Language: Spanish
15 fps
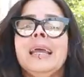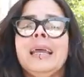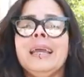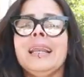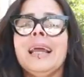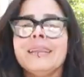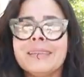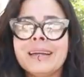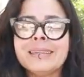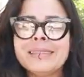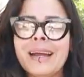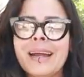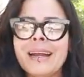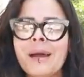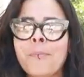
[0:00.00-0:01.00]
Y la
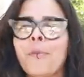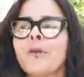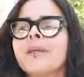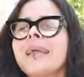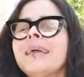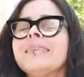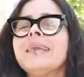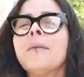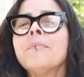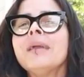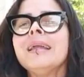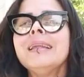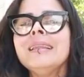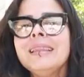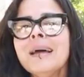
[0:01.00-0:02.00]
tercera, porque
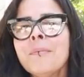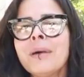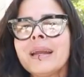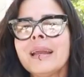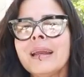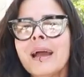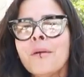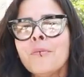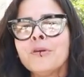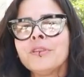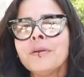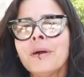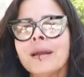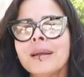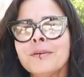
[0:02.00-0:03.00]
también es la manera de
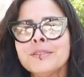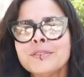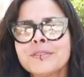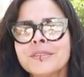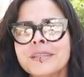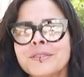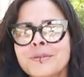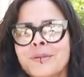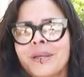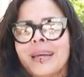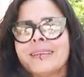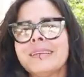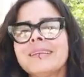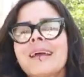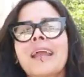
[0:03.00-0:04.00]
motivar a nuestros
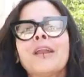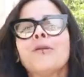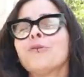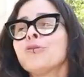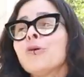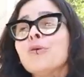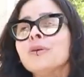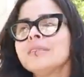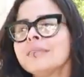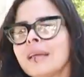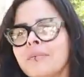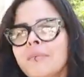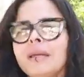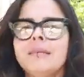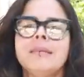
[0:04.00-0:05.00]
estudiantes a que no todo está
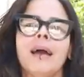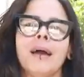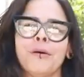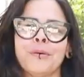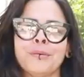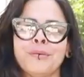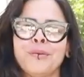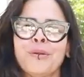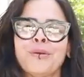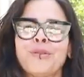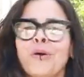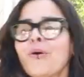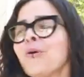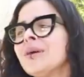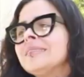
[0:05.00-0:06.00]
inventado, no
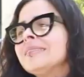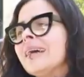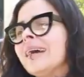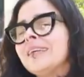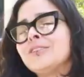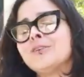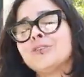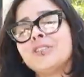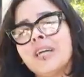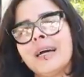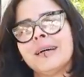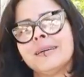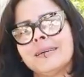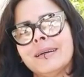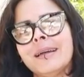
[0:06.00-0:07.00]
todo está hecho ya.